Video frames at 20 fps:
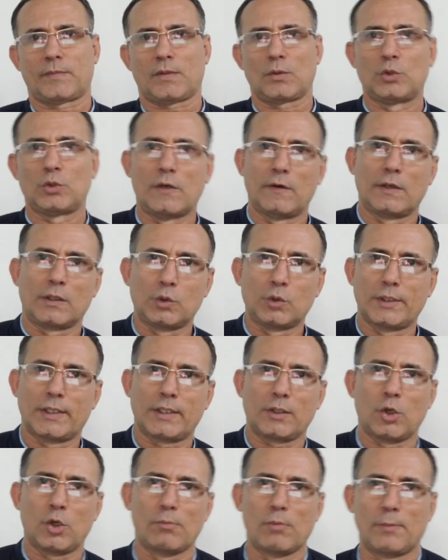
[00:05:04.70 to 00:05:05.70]
una
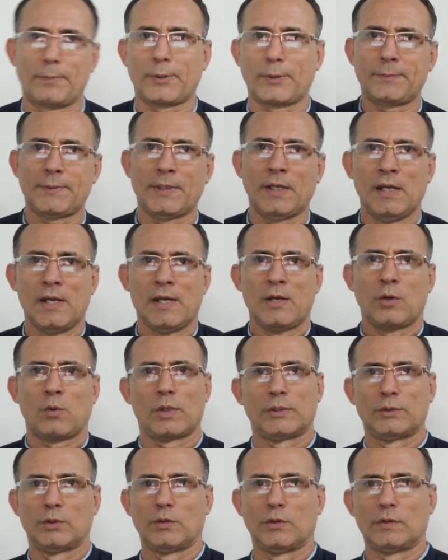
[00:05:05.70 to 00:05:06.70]
vacuna como propia
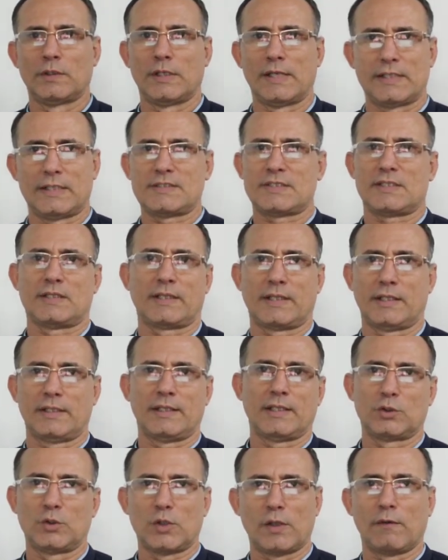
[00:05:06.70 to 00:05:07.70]
cuando es en
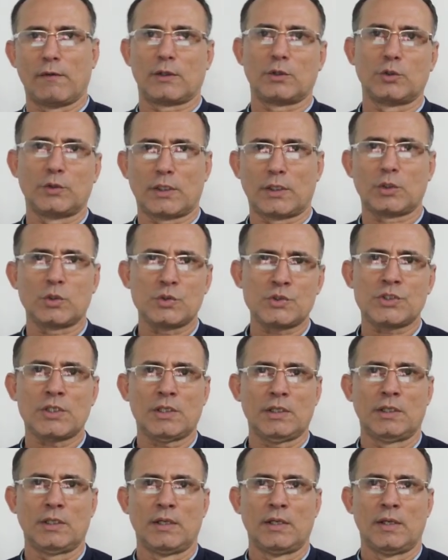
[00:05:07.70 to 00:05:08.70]
realidad una vacuna
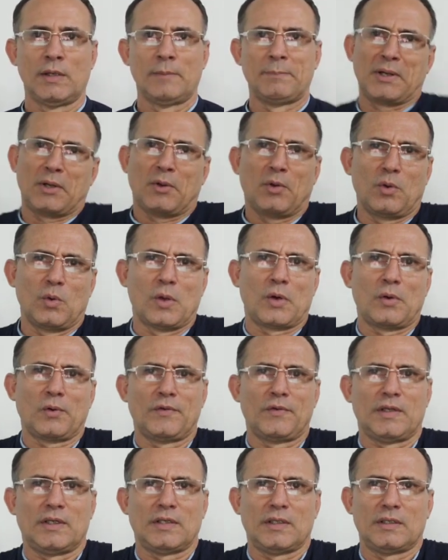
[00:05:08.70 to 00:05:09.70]
rusa? Pero luego
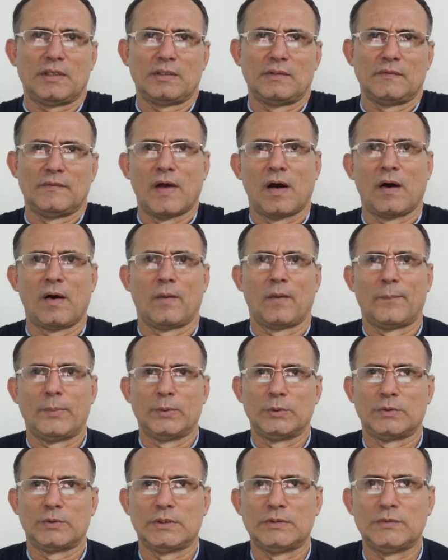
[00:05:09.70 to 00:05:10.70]
dije, no,
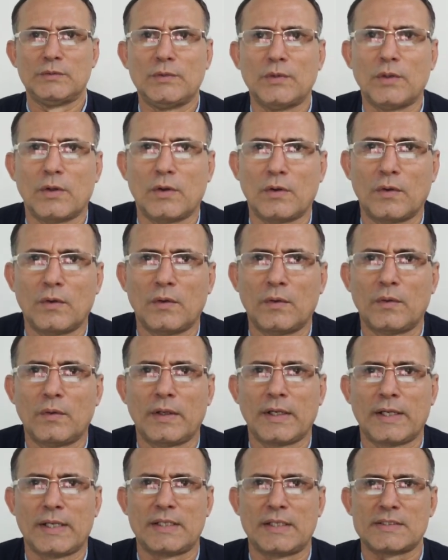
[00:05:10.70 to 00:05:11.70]
Putin no
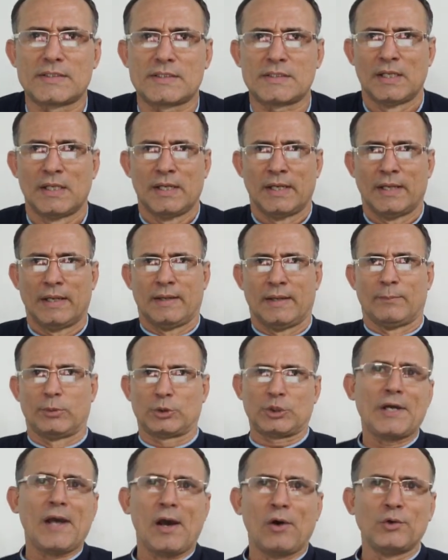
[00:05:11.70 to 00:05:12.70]
es...
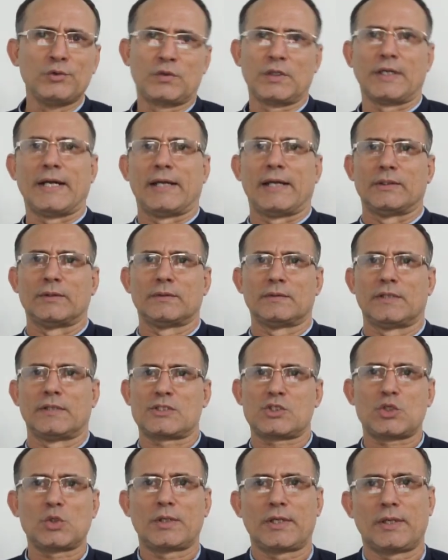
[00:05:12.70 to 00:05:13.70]
Putin es un tirano,
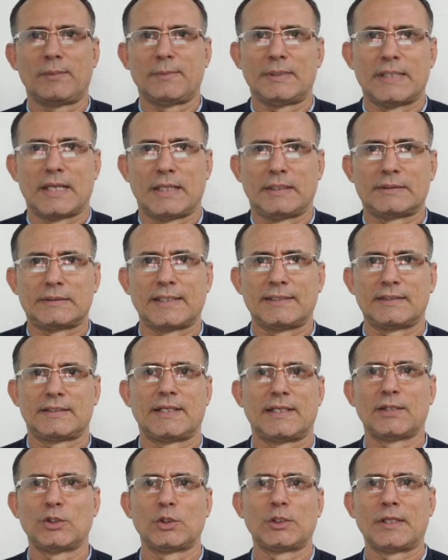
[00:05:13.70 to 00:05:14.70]
es un criminal, tan
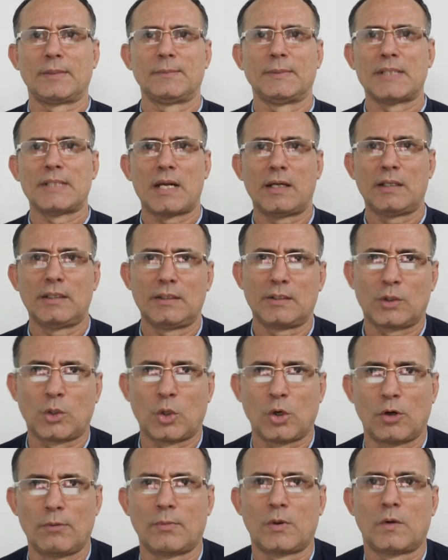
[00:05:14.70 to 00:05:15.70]
tirano y criminal
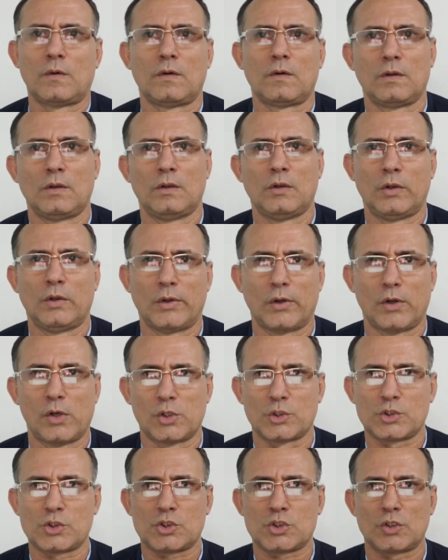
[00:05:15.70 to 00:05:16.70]
como
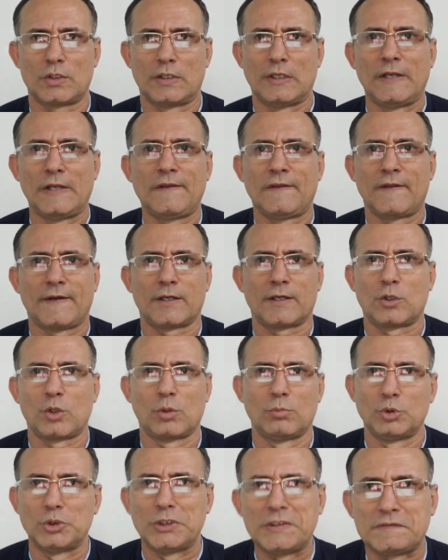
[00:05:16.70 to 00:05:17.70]
los líderes
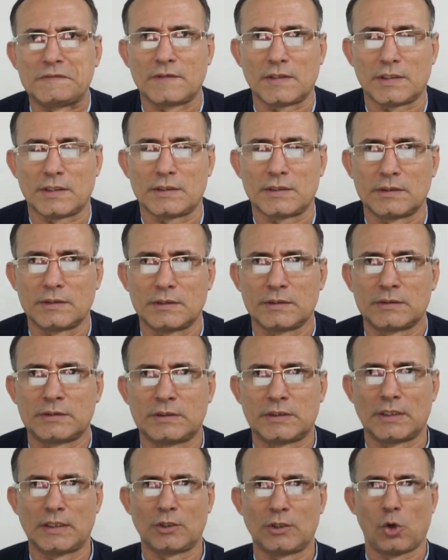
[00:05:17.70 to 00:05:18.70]
comunistas
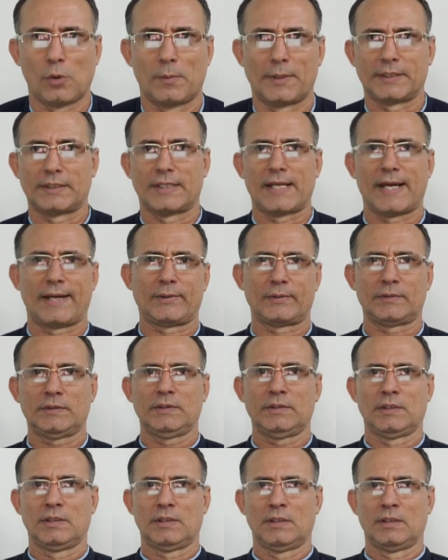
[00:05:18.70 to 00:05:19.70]
que gobernaron,